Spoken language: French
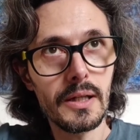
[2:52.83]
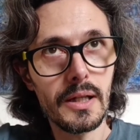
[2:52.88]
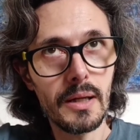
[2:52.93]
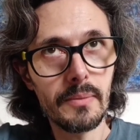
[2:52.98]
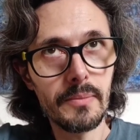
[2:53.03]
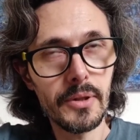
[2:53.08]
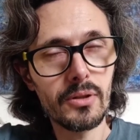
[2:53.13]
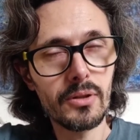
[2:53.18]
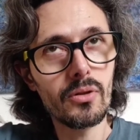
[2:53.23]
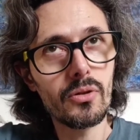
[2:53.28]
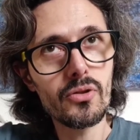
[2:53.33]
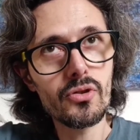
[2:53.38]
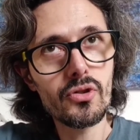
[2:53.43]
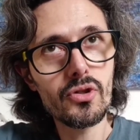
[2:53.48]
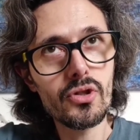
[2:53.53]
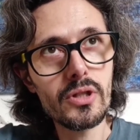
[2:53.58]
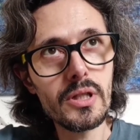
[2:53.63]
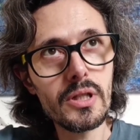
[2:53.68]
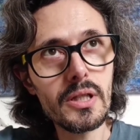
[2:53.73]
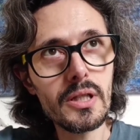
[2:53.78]
La
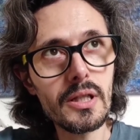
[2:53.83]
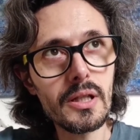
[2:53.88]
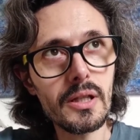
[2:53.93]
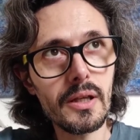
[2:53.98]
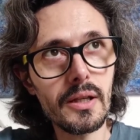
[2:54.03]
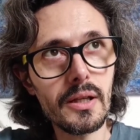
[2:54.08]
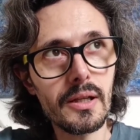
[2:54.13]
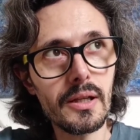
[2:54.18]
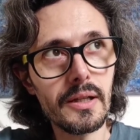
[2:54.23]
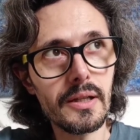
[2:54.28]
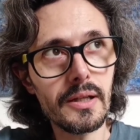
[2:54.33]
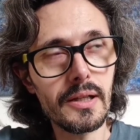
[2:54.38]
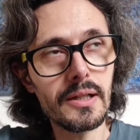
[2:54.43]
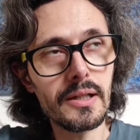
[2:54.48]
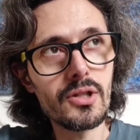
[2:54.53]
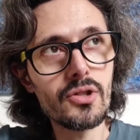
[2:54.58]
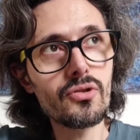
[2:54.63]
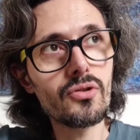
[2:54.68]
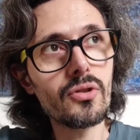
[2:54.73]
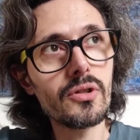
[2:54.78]
mythologie et les
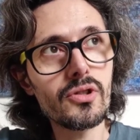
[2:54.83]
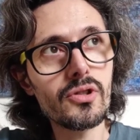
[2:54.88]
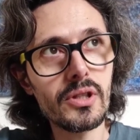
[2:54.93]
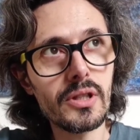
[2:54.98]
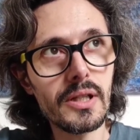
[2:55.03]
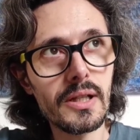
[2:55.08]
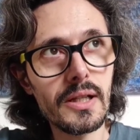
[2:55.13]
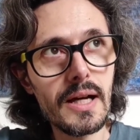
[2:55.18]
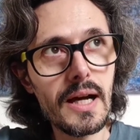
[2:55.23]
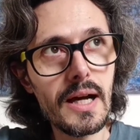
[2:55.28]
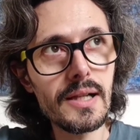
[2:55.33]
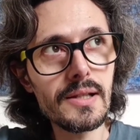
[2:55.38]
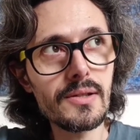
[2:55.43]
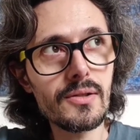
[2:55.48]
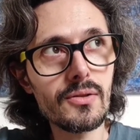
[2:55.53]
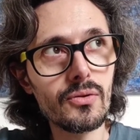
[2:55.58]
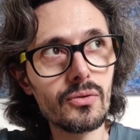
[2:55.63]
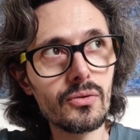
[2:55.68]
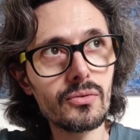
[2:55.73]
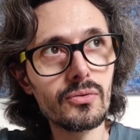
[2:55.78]
religions en général
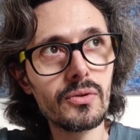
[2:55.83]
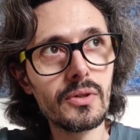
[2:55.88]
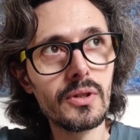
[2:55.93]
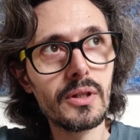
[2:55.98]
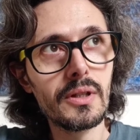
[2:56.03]
sont